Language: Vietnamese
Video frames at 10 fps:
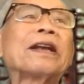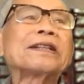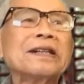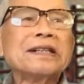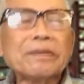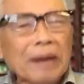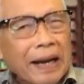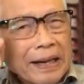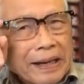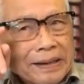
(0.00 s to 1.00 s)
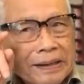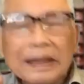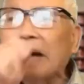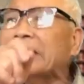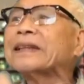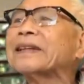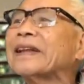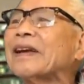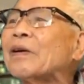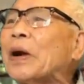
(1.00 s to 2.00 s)
về lịch sử nhưng mà lại cứ thích
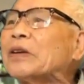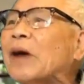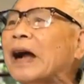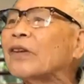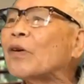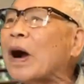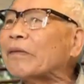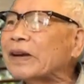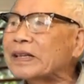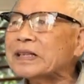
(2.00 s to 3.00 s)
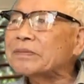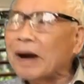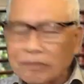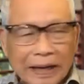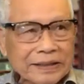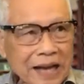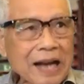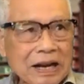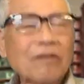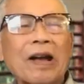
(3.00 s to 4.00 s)
hoành hoang nó khoác về lịch sử, mà ông này
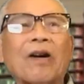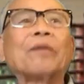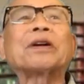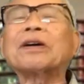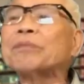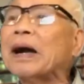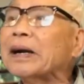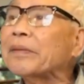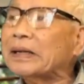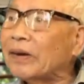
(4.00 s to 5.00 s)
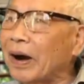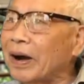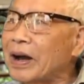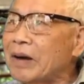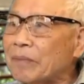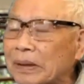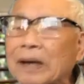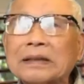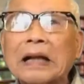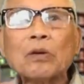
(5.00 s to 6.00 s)
sau này còn mang cái bệnh đó. Mà
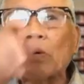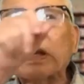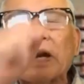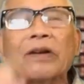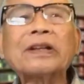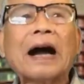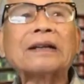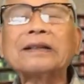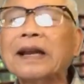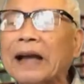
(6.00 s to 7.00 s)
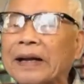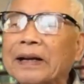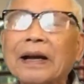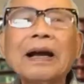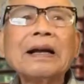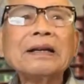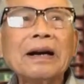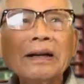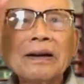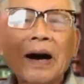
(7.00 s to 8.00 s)
thực ra tôi có thể nói thẳng như thế này,
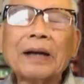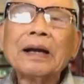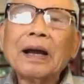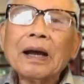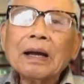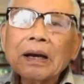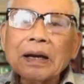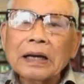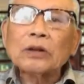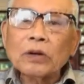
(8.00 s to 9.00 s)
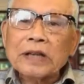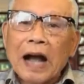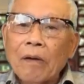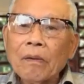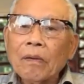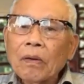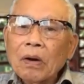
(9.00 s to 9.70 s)
những người Kitô giáo